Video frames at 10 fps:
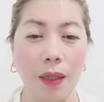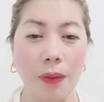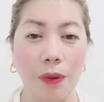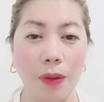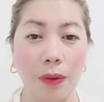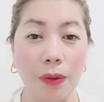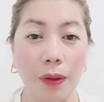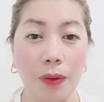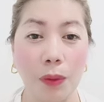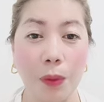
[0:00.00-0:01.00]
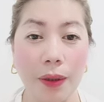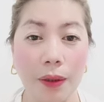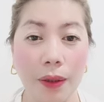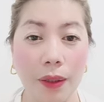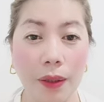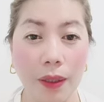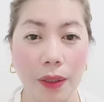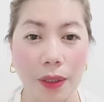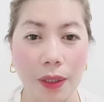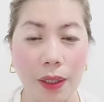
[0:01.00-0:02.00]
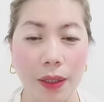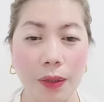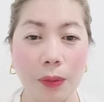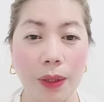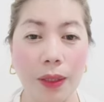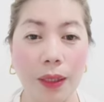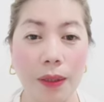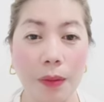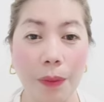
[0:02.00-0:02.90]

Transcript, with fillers: marami bagay ang pwedeng mangyari.